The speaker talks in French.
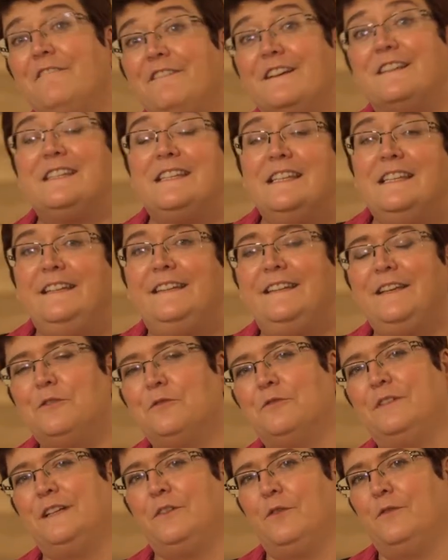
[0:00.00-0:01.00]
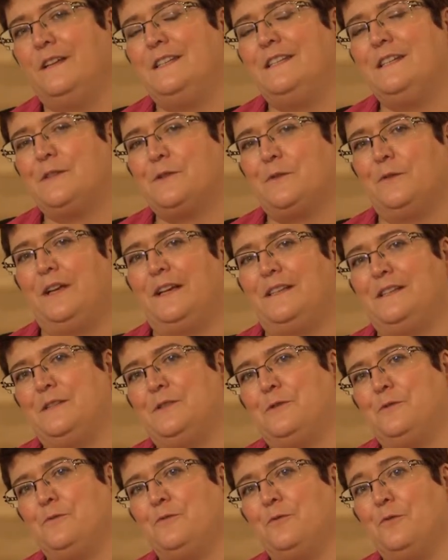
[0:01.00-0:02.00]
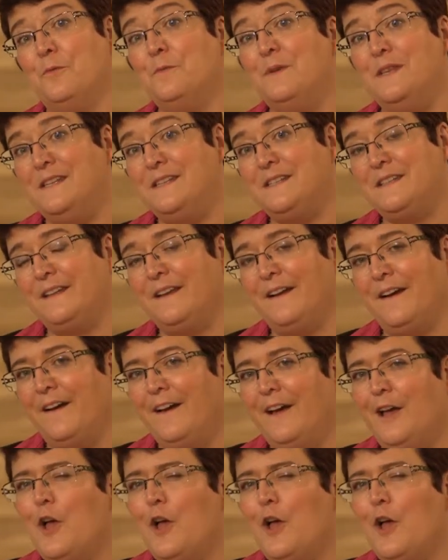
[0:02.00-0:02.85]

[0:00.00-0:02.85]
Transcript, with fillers: facilité, on va, dire, son accession au ministère.